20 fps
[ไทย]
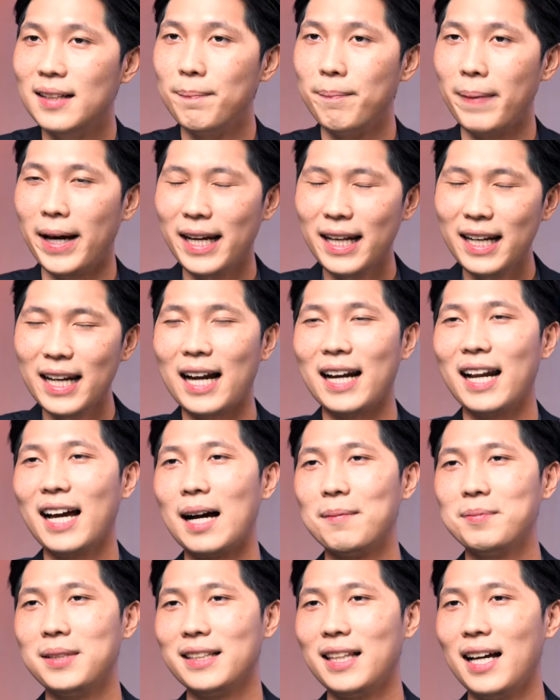แม้ในหนังนะค
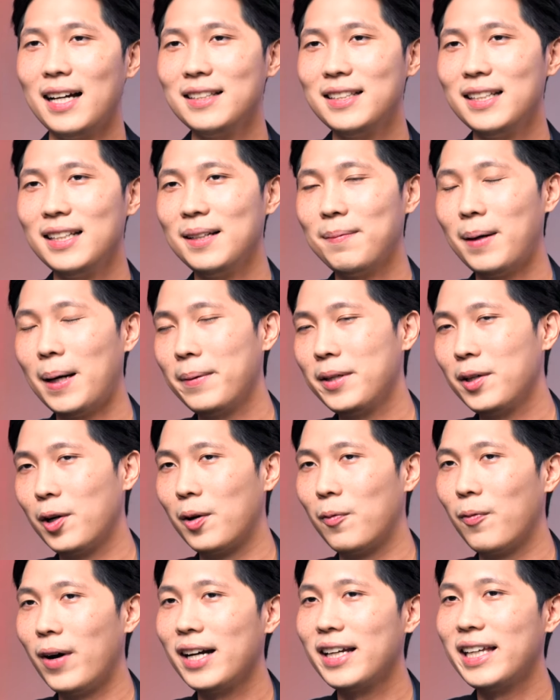รับจะตั้งชื่อภาพยน
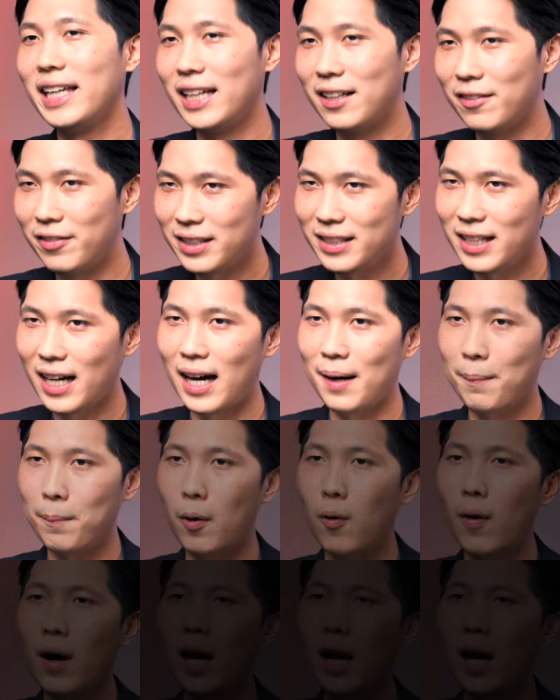ตร์ว่า King Richard เพราะ